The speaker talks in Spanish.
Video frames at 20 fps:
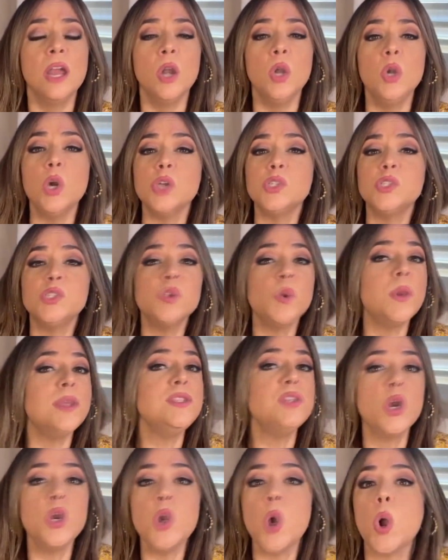los
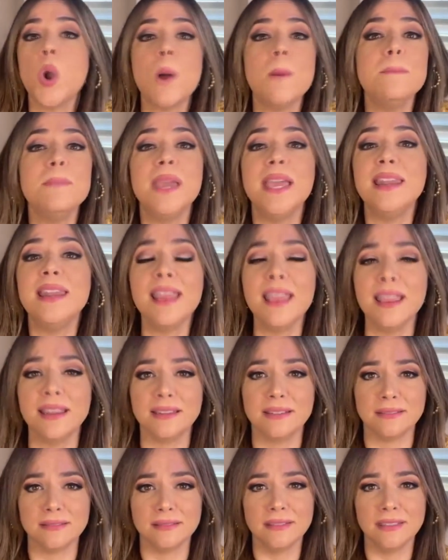sueños no
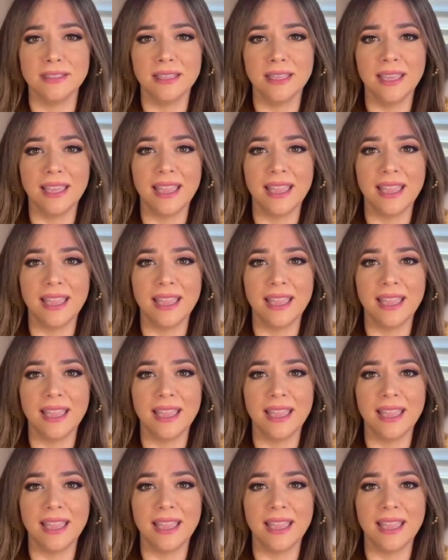convergen.